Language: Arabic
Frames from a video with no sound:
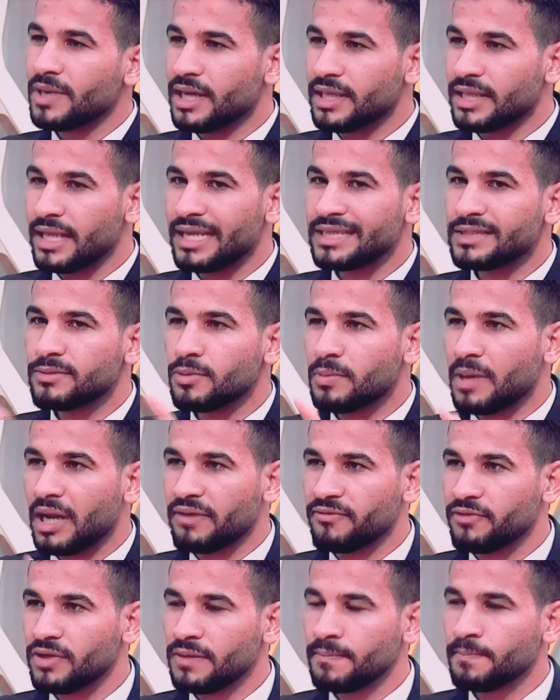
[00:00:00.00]
جدا لازم نبقى
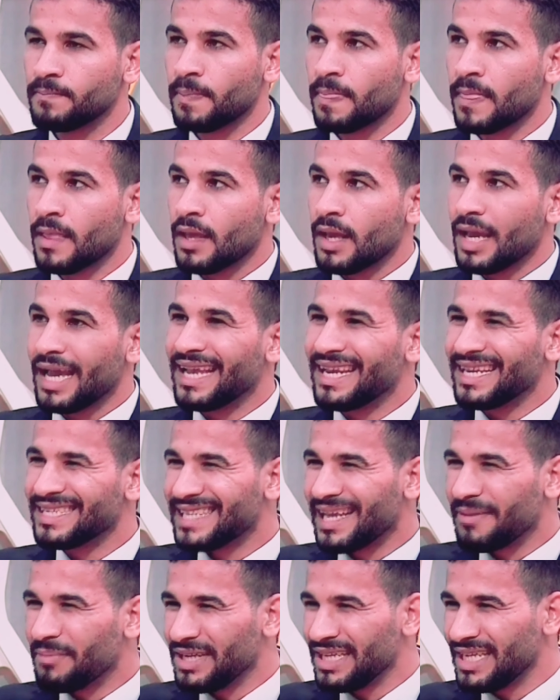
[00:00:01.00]
عارفين ان 70%
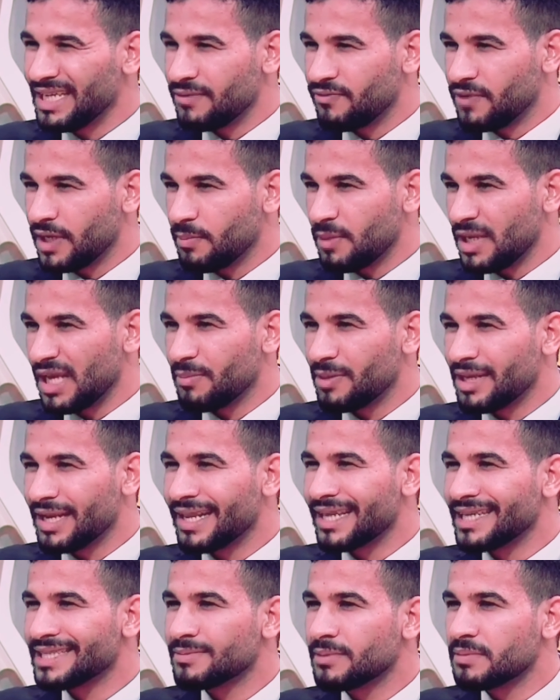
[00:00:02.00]
من
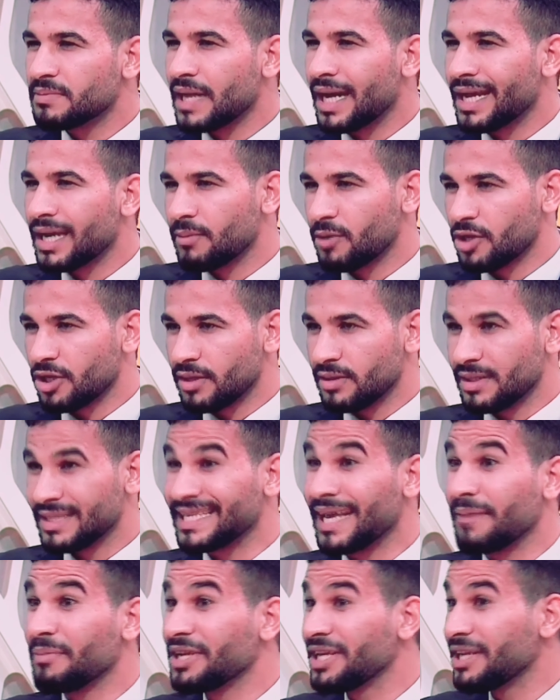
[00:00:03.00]
الجسم بتاعنا ميه 70%
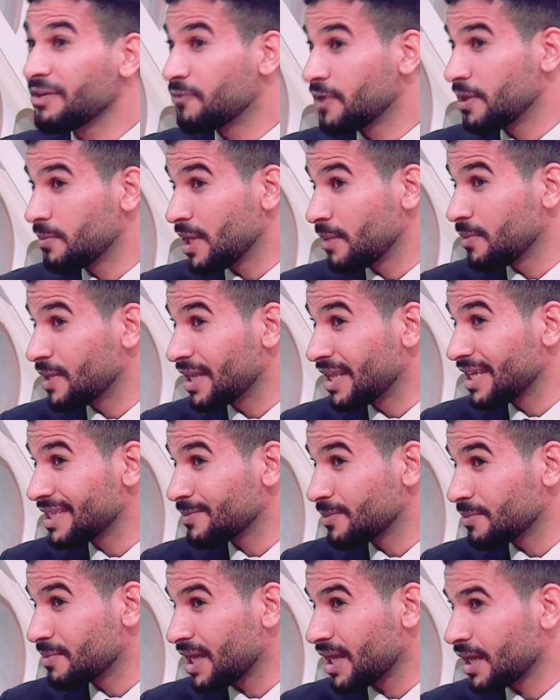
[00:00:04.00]
من طيب.
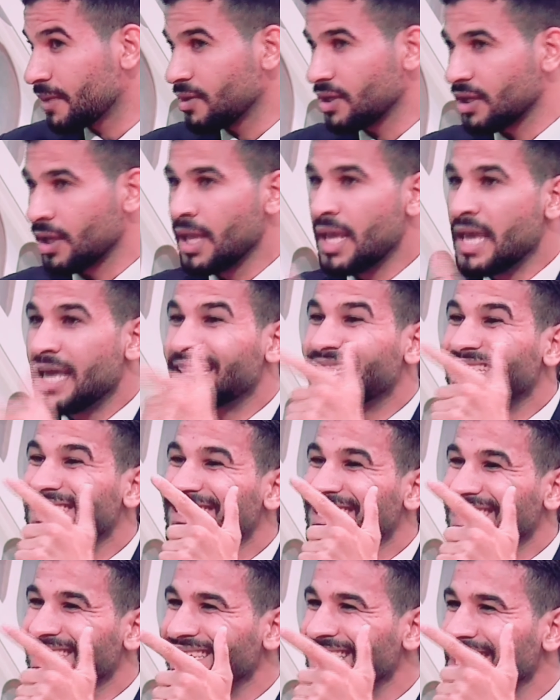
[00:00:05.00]
الجسم بتاعنا ميه
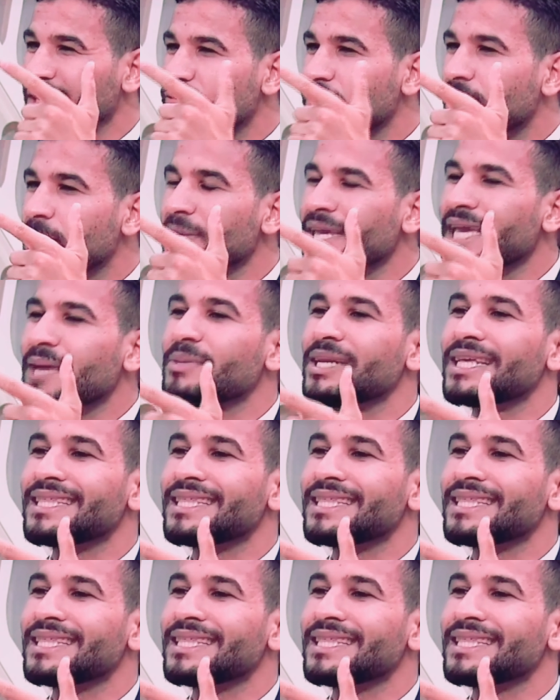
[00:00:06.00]
90% من